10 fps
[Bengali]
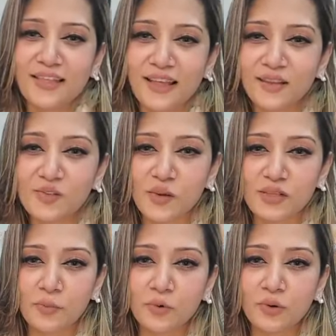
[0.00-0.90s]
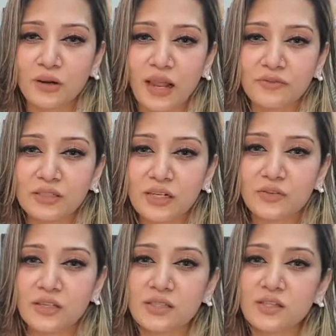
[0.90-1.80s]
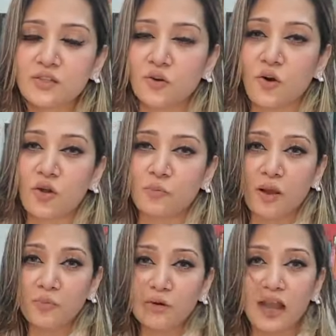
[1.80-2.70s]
থ্যাংক ইউ সো মাচ আপু ল্যাভিসের ড্রেস রিস্টক করো আপু আপু